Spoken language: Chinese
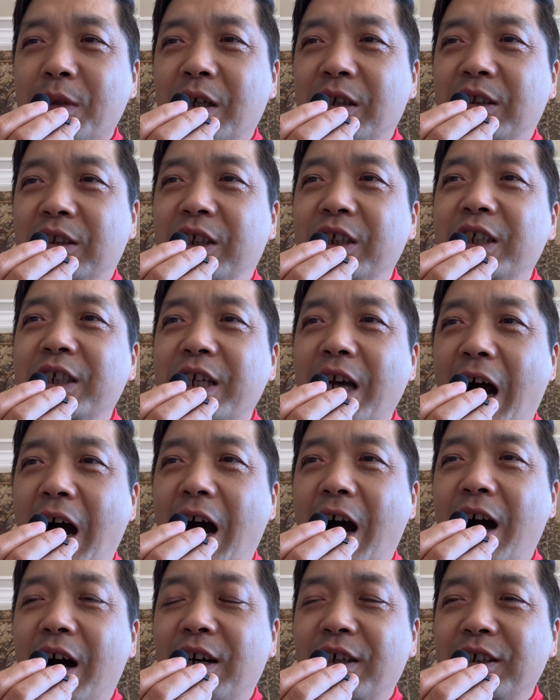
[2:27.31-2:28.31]
地
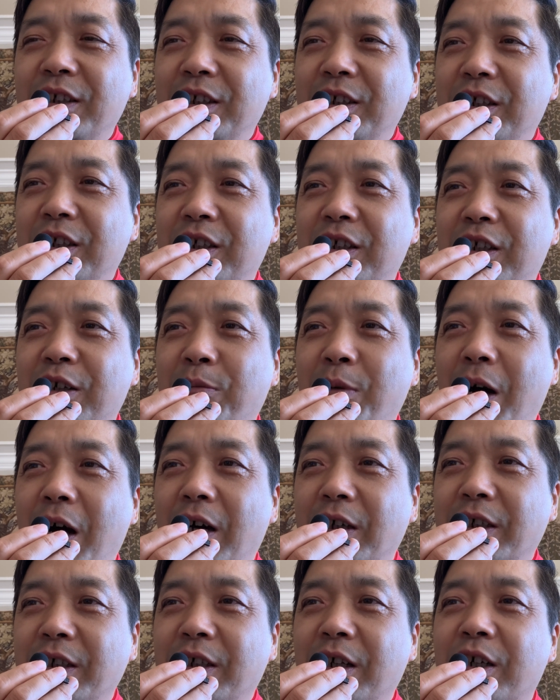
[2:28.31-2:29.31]
牙是
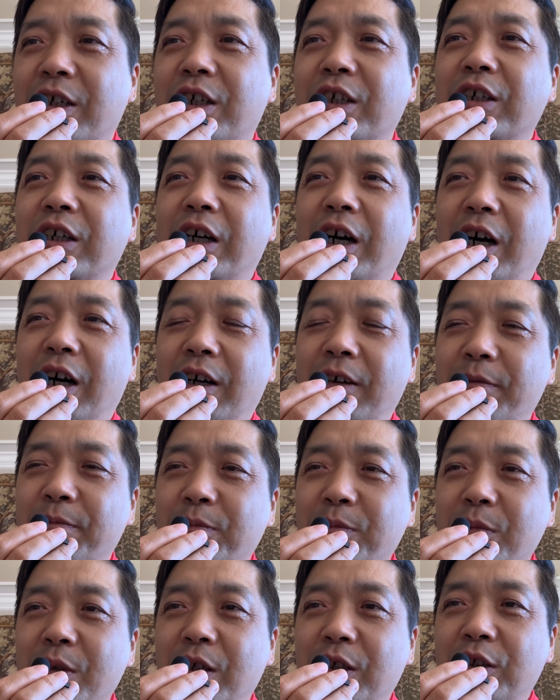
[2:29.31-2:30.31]
吧？这个葛
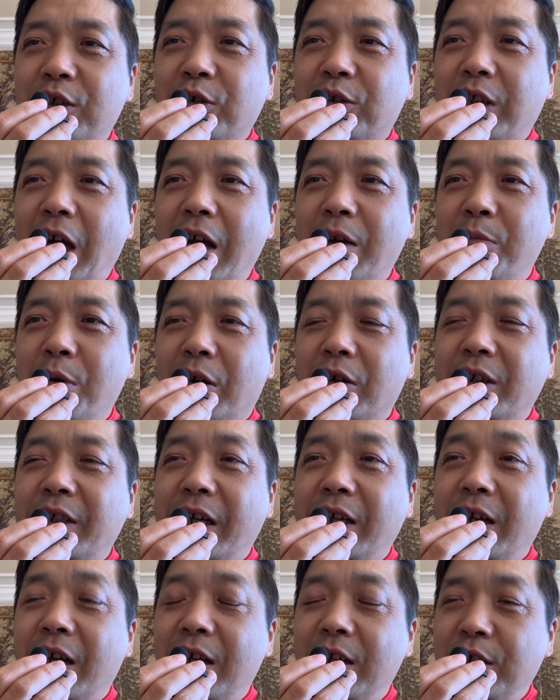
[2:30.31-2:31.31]
就代表着
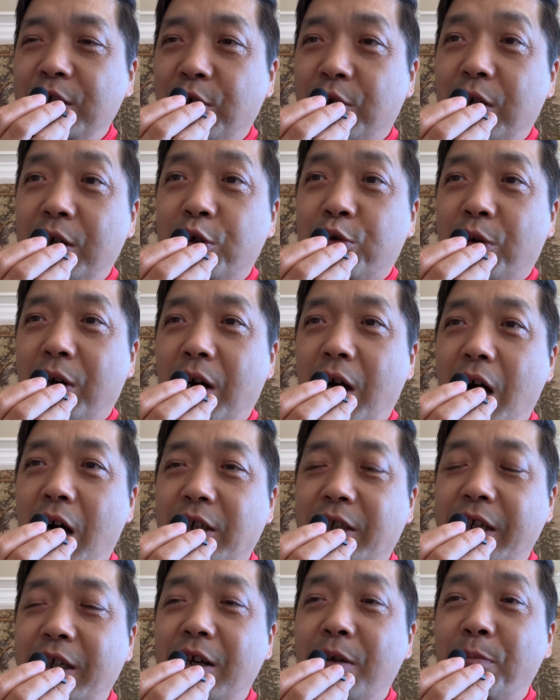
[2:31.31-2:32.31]
这人。有人说啊，
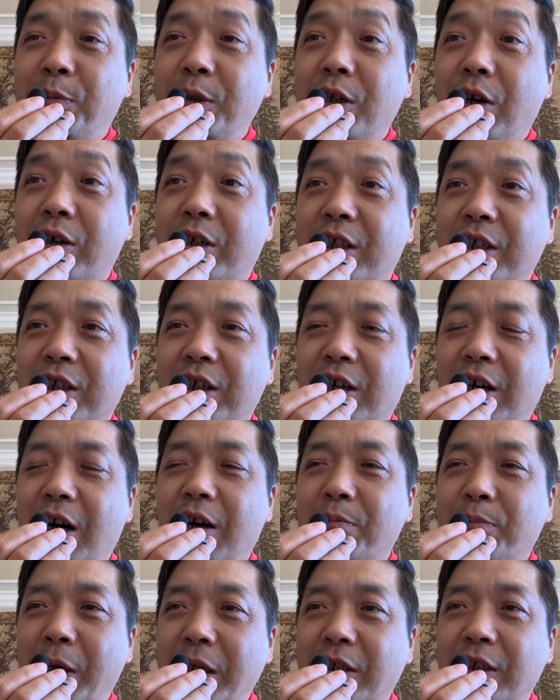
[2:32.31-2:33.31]
这人比较
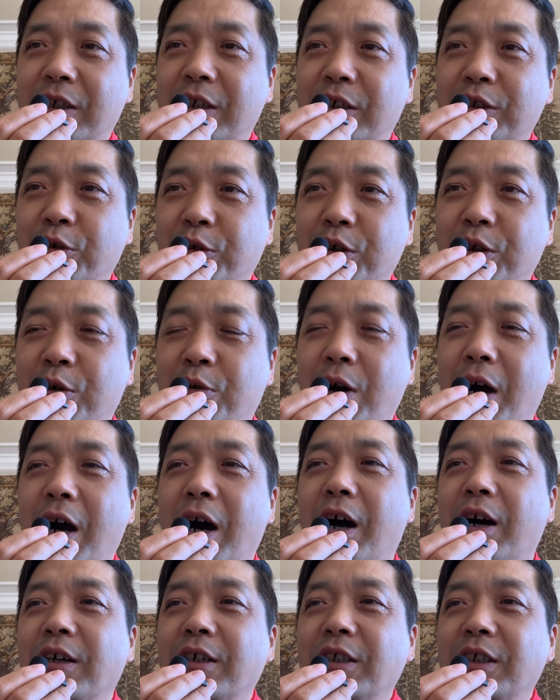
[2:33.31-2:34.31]
葛。北京有这话
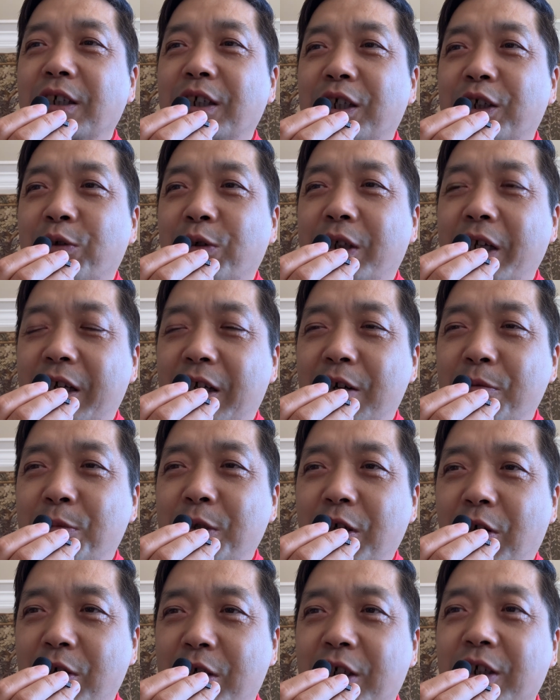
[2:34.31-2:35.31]
啊，说这个人
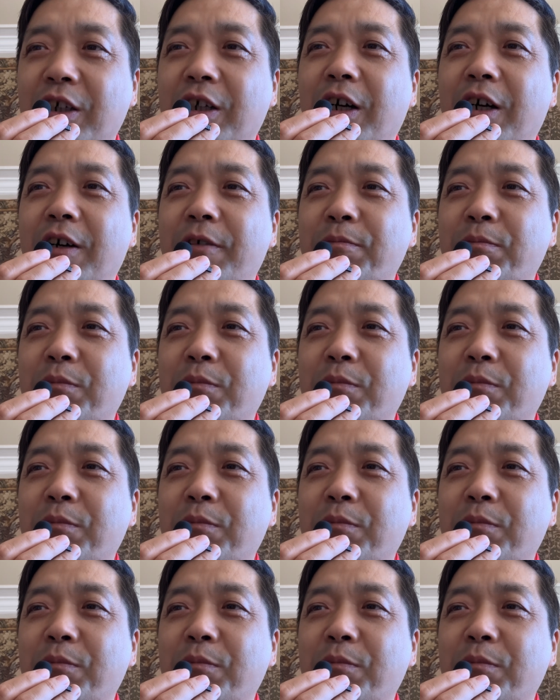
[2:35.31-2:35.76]
比较葛，